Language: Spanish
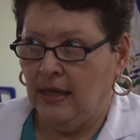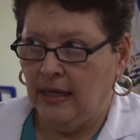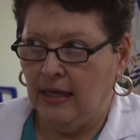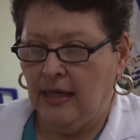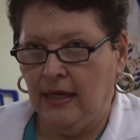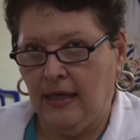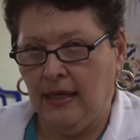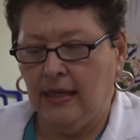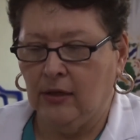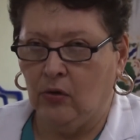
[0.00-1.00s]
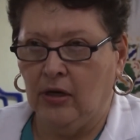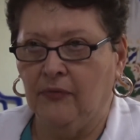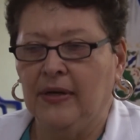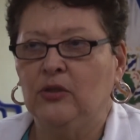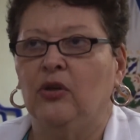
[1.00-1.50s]
Eh, con
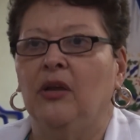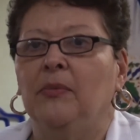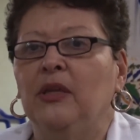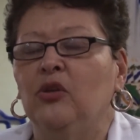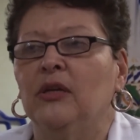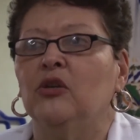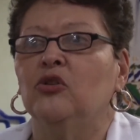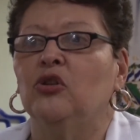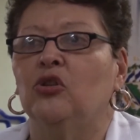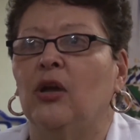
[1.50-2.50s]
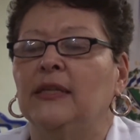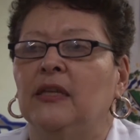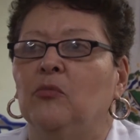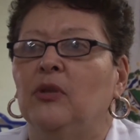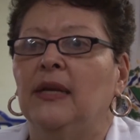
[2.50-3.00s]
el fraccionamiento que nosotros
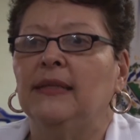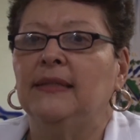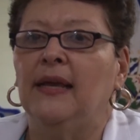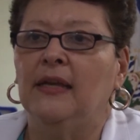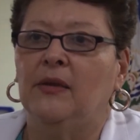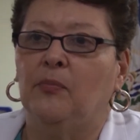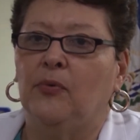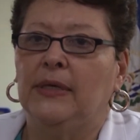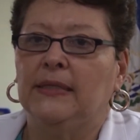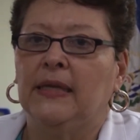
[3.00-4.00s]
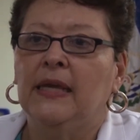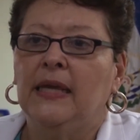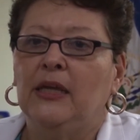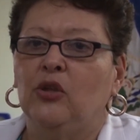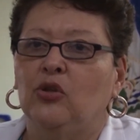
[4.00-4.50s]
hacemos de la sangre, pues
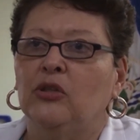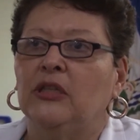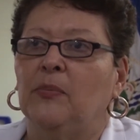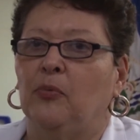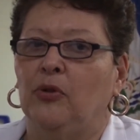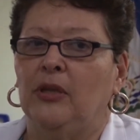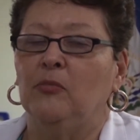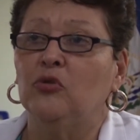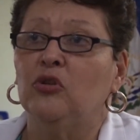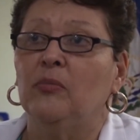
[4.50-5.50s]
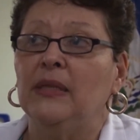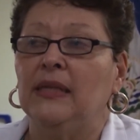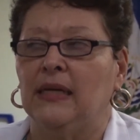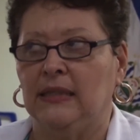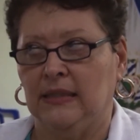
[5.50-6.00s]
entonces podemos
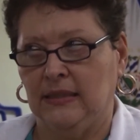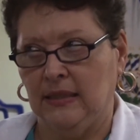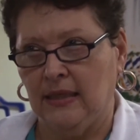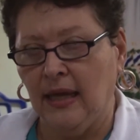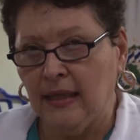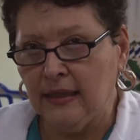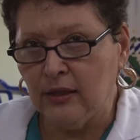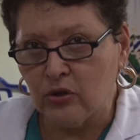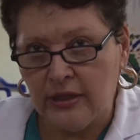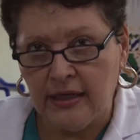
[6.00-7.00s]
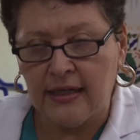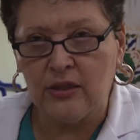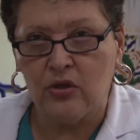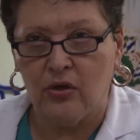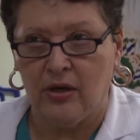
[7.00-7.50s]
solventar necesidades de
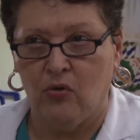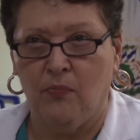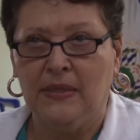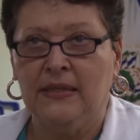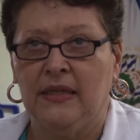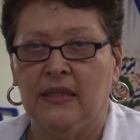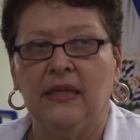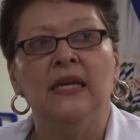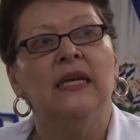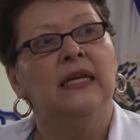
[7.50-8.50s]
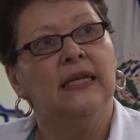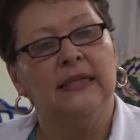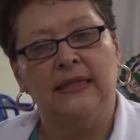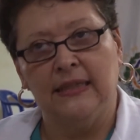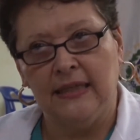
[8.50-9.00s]
oxigenación en un paciente,
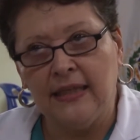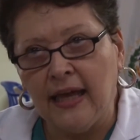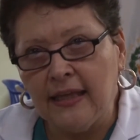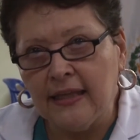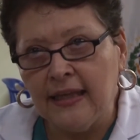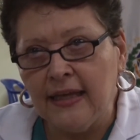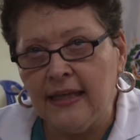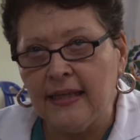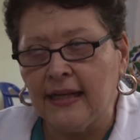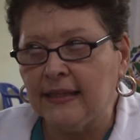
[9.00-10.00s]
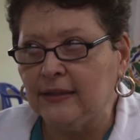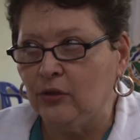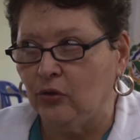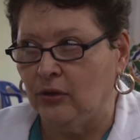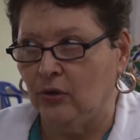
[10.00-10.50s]
necesidades de
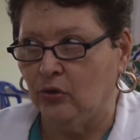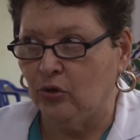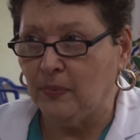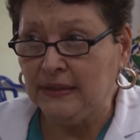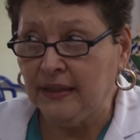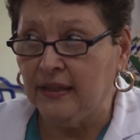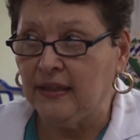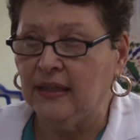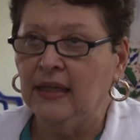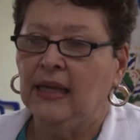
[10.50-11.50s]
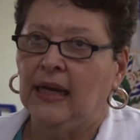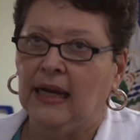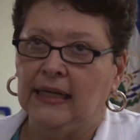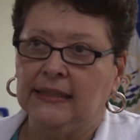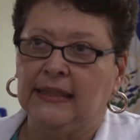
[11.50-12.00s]
hidratación de otro paciente,
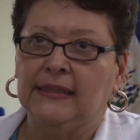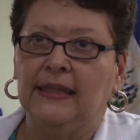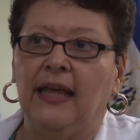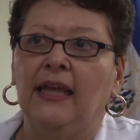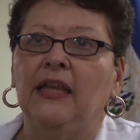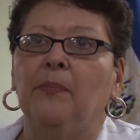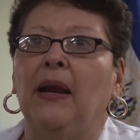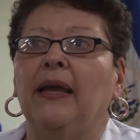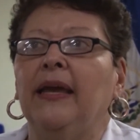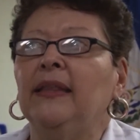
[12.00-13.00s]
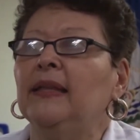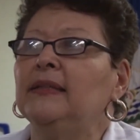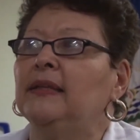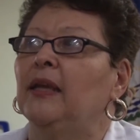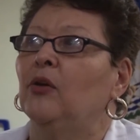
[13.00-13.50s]
las necesidades de plaquetas
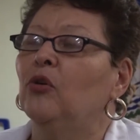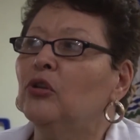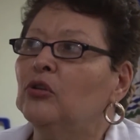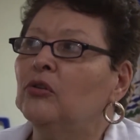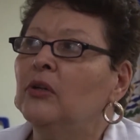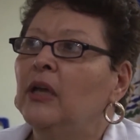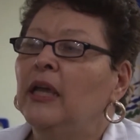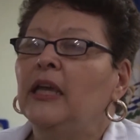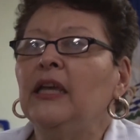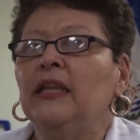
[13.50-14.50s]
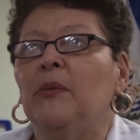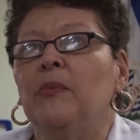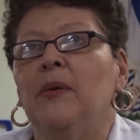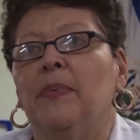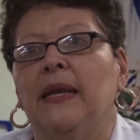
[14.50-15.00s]
en otro y
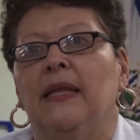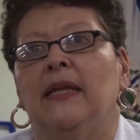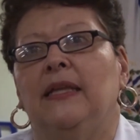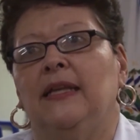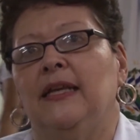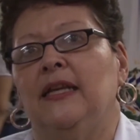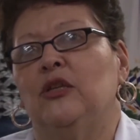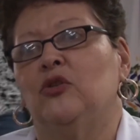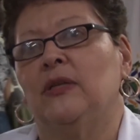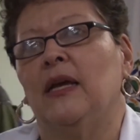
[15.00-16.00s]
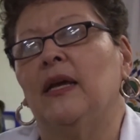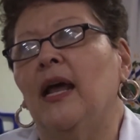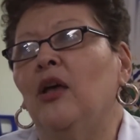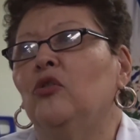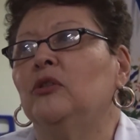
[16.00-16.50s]
también para detener esos
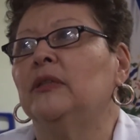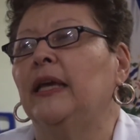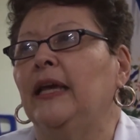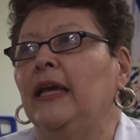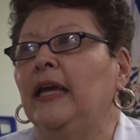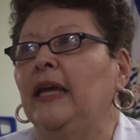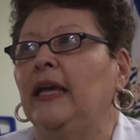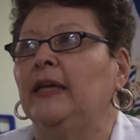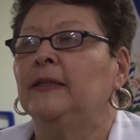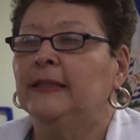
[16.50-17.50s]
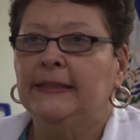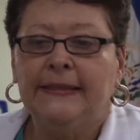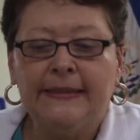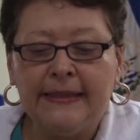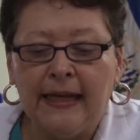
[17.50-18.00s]
sangrados que
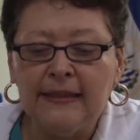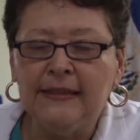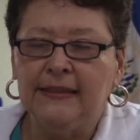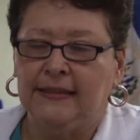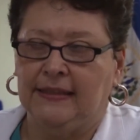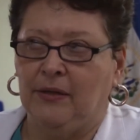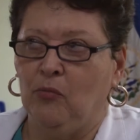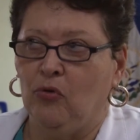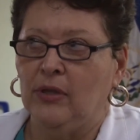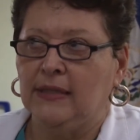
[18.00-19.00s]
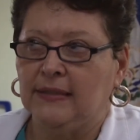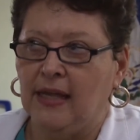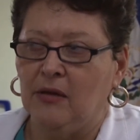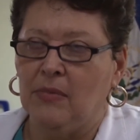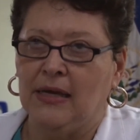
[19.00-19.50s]
tan de moda
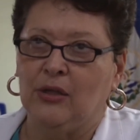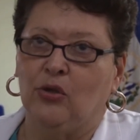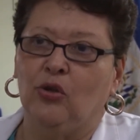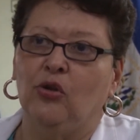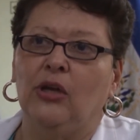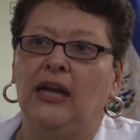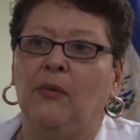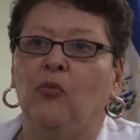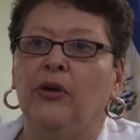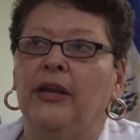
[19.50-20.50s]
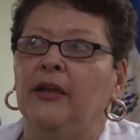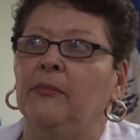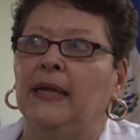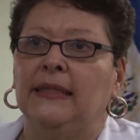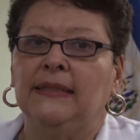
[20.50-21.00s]
están, más que todo en las mujeres
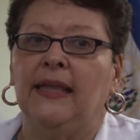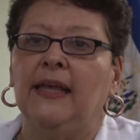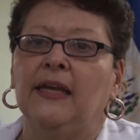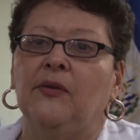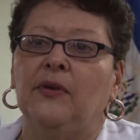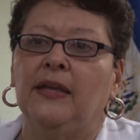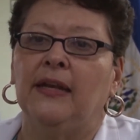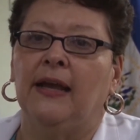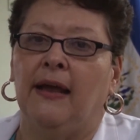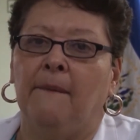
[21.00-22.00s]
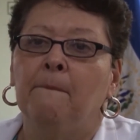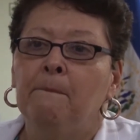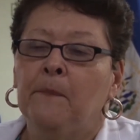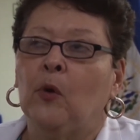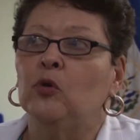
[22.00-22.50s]
embarazadas que vienen
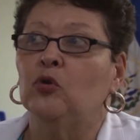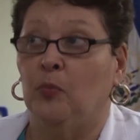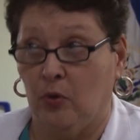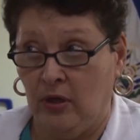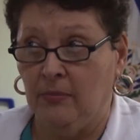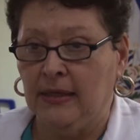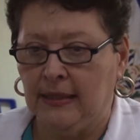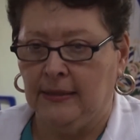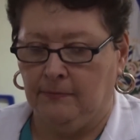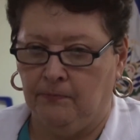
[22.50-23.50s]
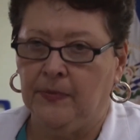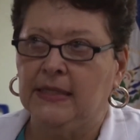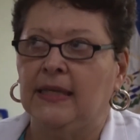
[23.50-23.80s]
con sus problemas de, de